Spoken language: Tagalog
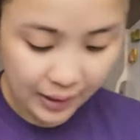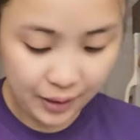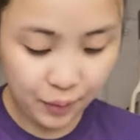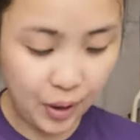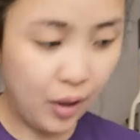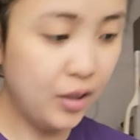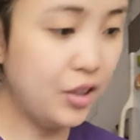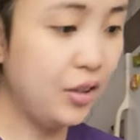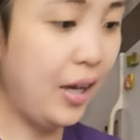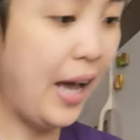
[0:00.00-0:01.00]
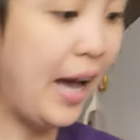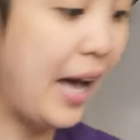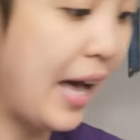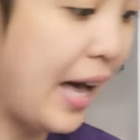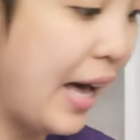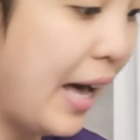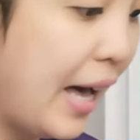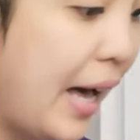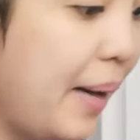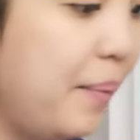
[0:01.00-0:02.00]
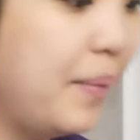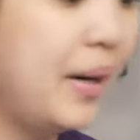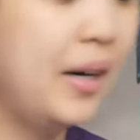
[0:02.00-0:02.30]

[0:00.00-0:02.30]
And we also have